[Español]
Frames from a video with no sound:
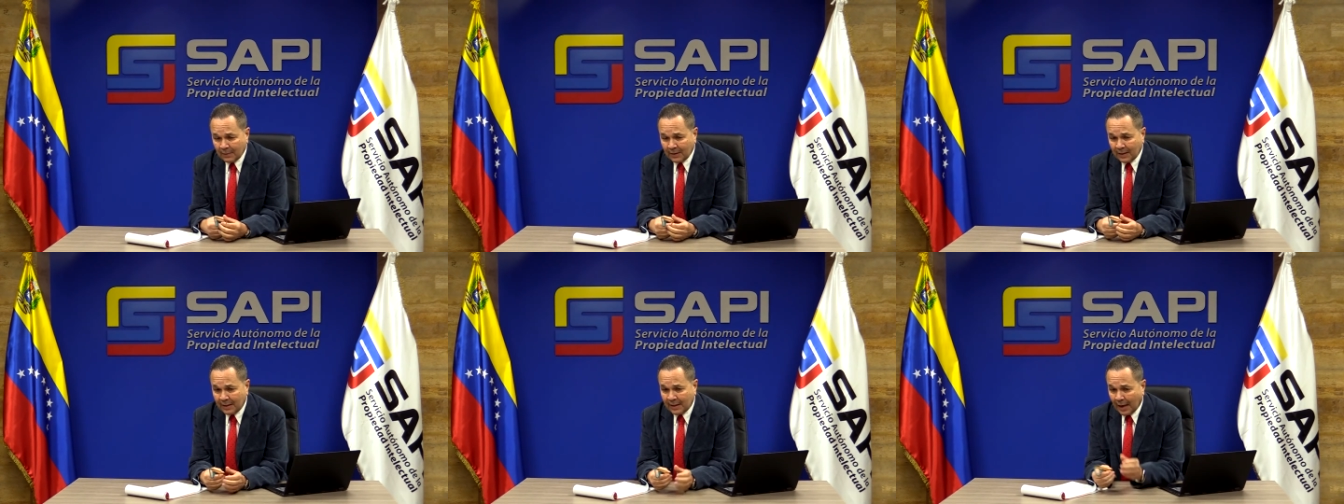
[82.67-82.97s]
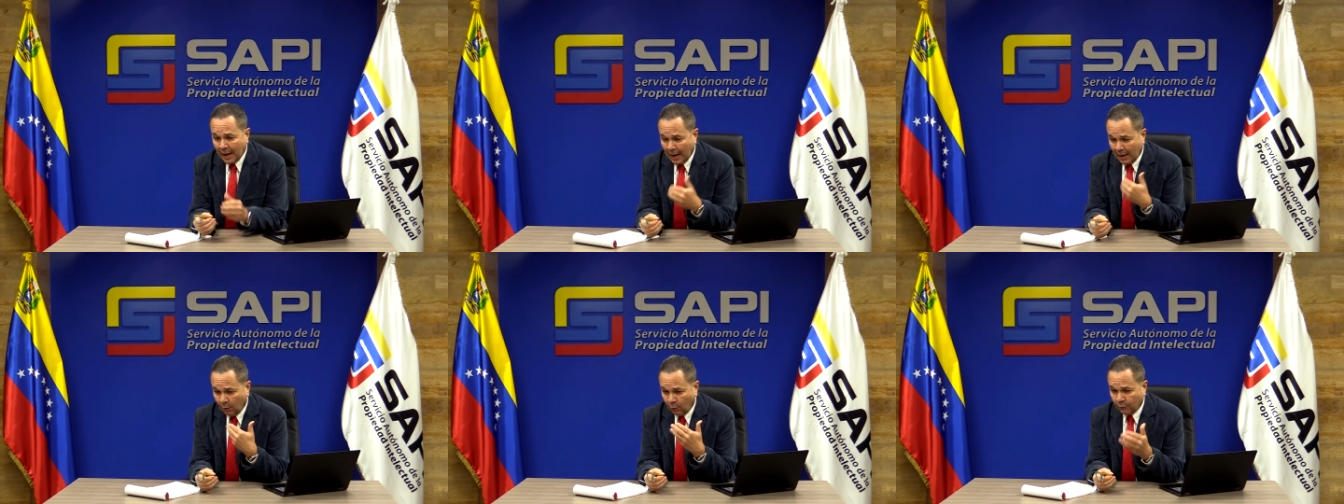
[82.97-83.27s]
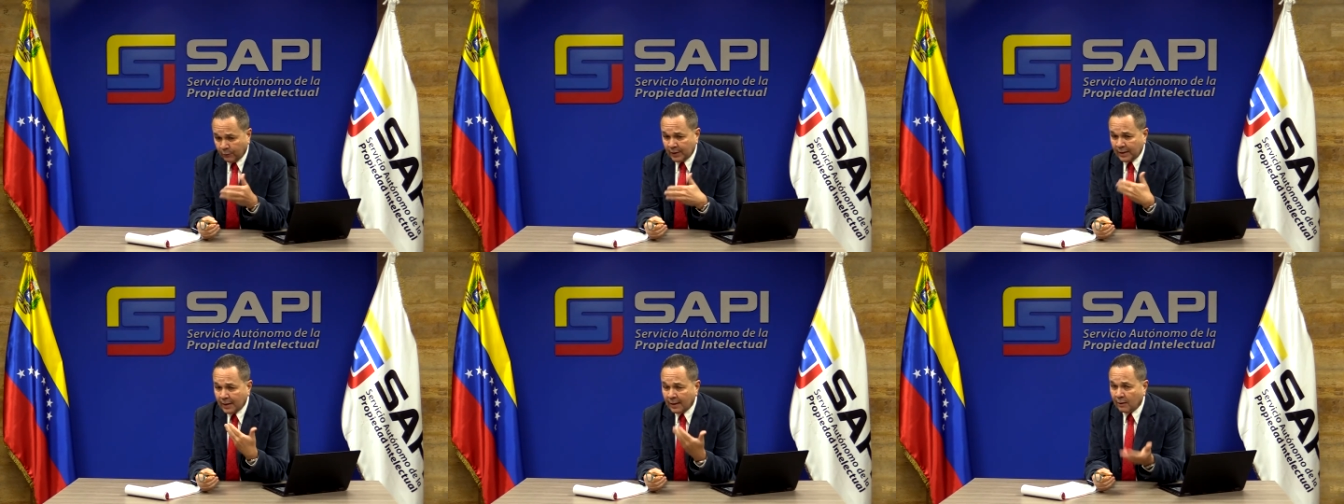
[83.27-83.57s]
y a
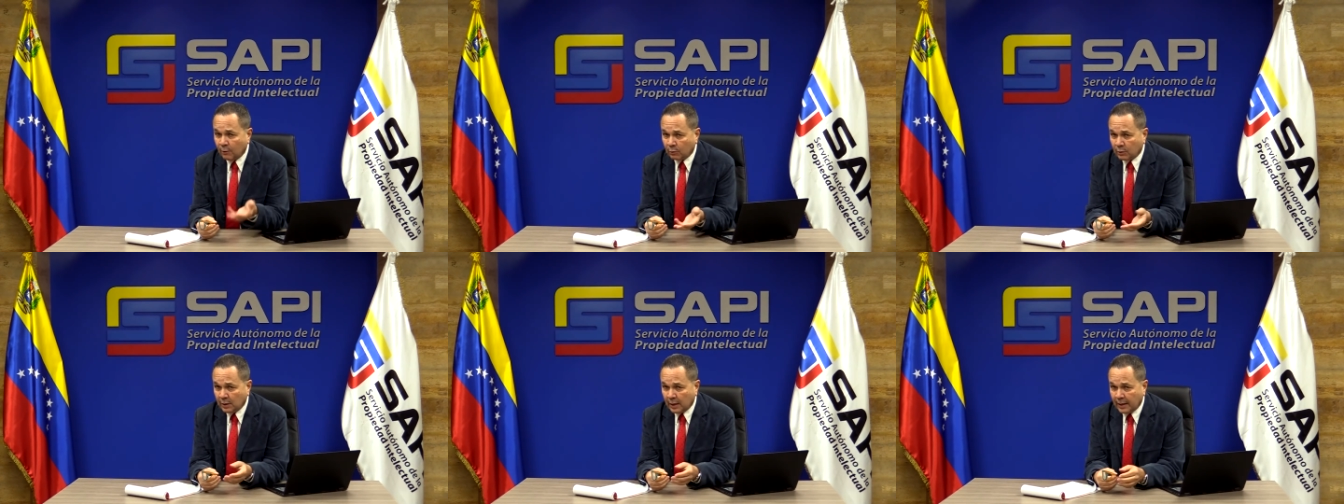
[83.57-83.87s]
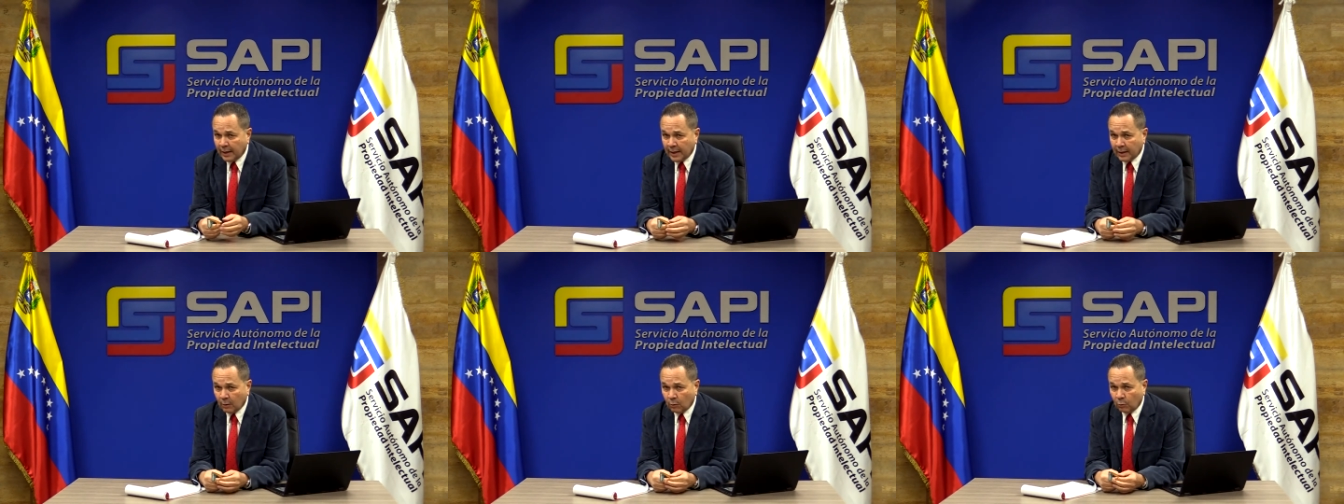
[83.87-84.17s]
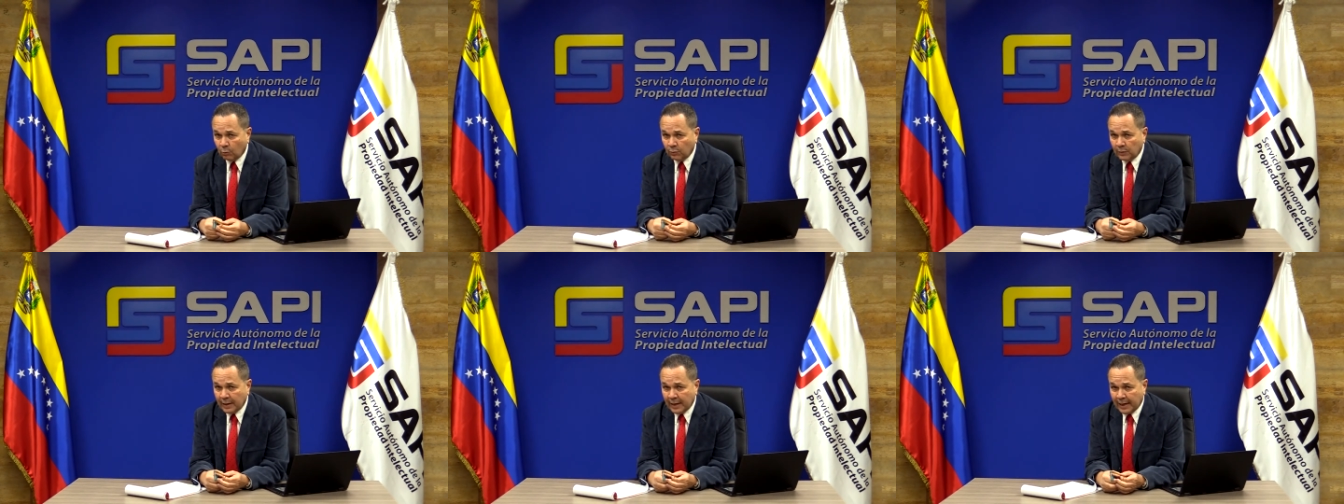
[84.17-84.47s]
los fines de obtener
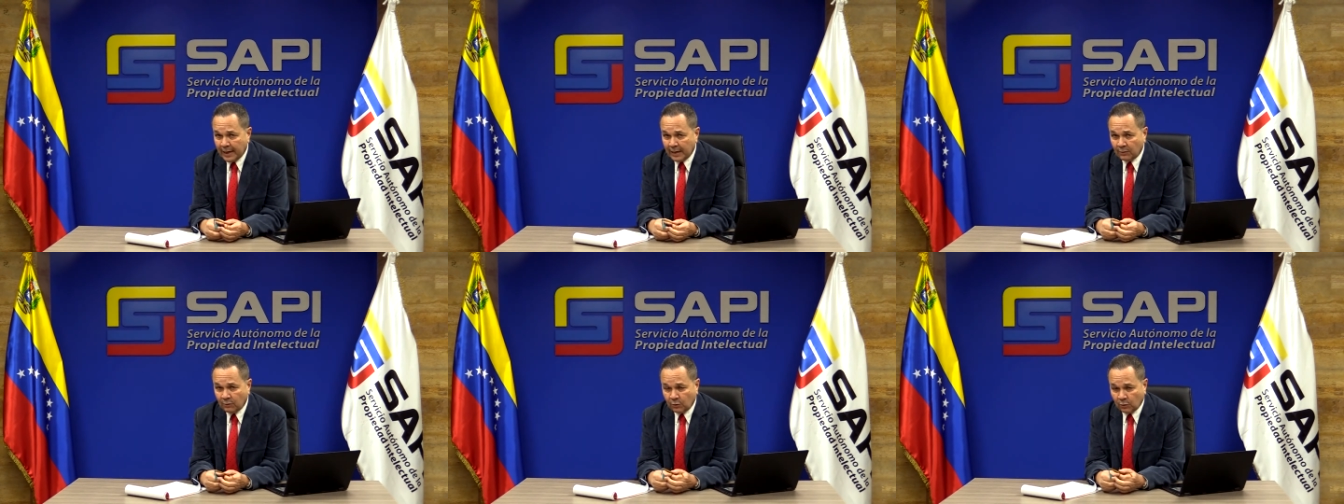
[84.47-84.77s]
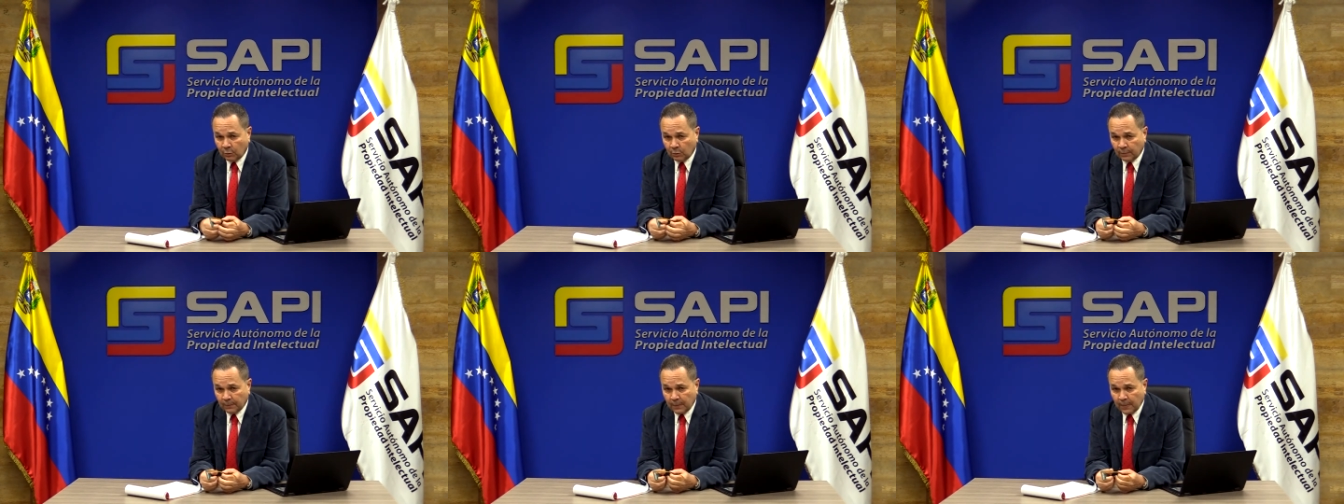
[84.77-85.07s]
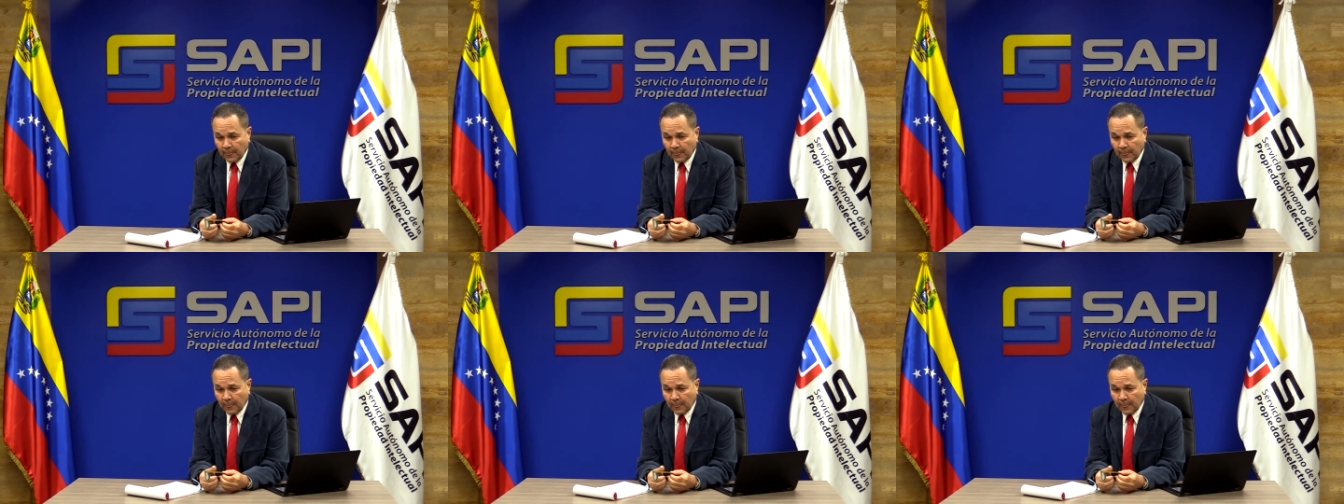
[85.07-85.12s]
un derecho